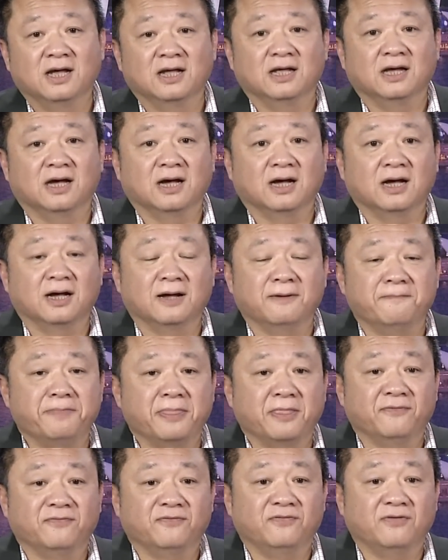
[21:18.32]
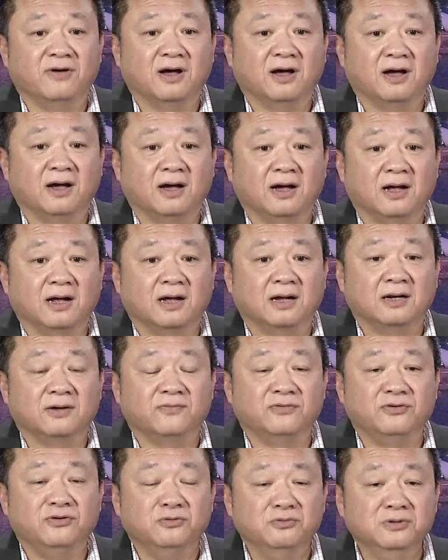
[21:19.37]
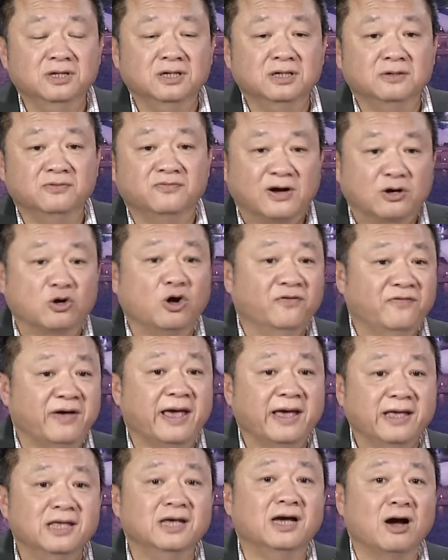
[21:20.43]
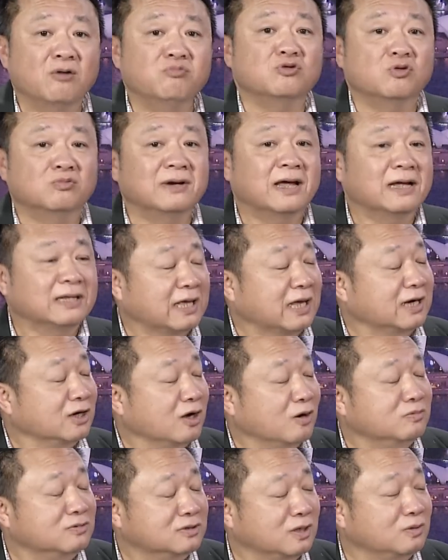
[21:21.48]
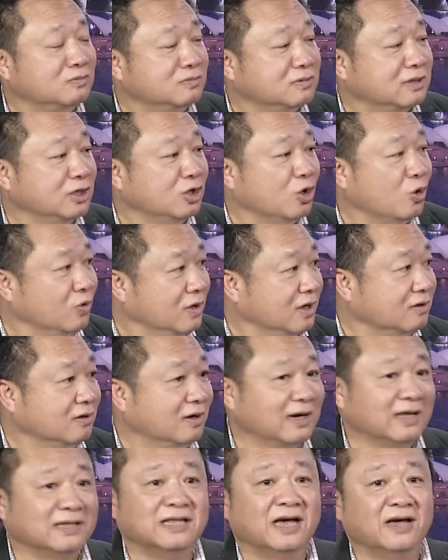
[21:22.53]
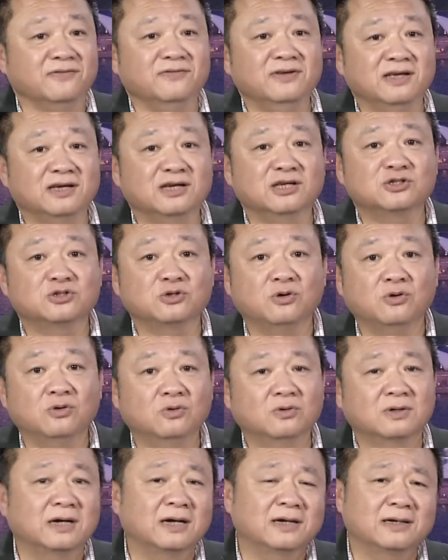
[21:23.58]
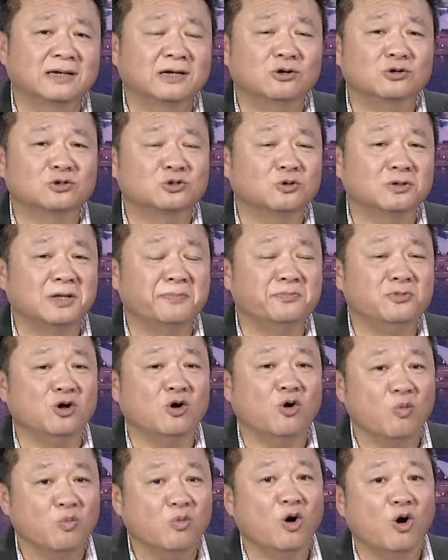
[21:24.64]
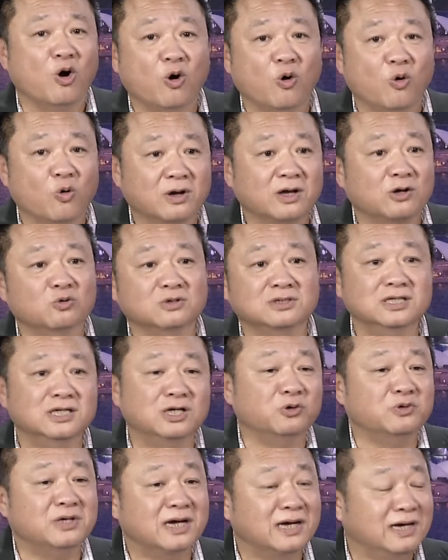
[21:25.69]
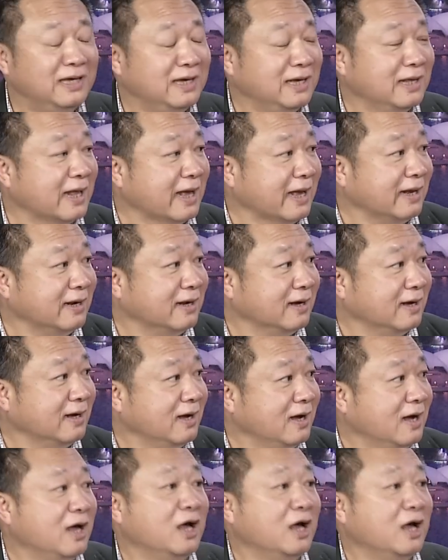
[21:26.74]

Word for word: à, và nếu như và có vẻ như ông cũng đang thành công trong cái nỗ lực đó là tại vì cái số ừ. các cái con số tham gia ủng hộ cái cuộc trưng cầu dân ý cái nó này giảm, đó, nó